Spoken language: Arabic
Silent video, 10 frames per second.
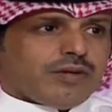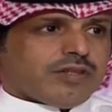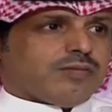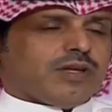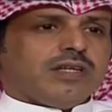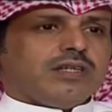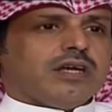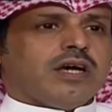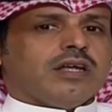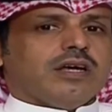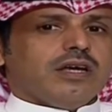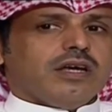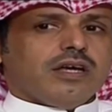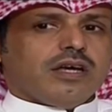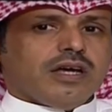بالنسبة لي أنا
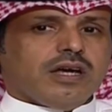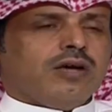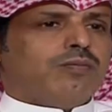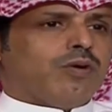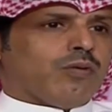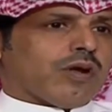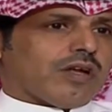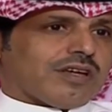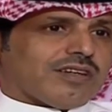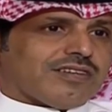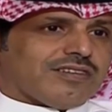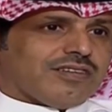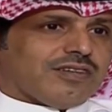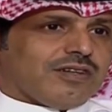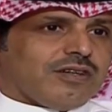أحب الورق
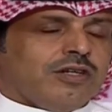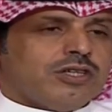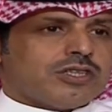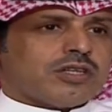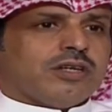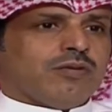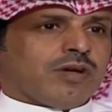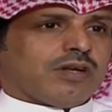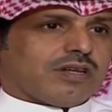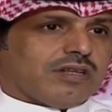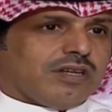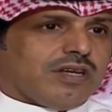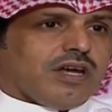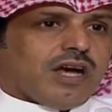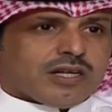عشقي الورق
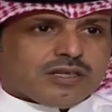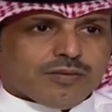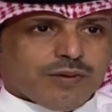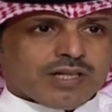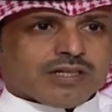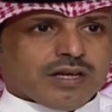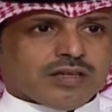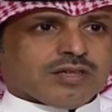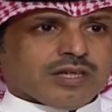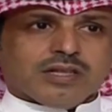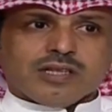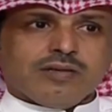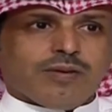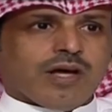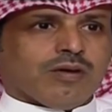أكتب حتى قصائد
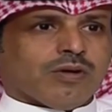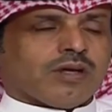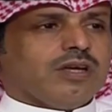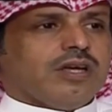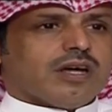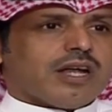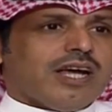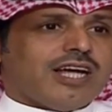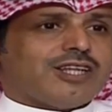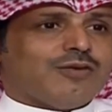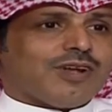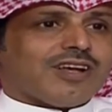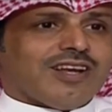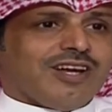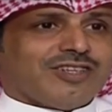أكتبها على الورق رائحة
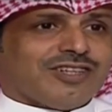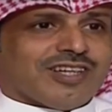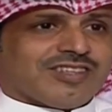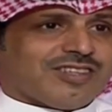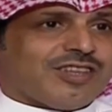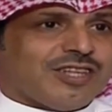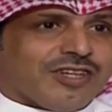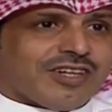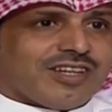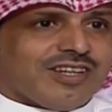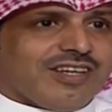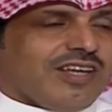الورق لها إحساس تثيرك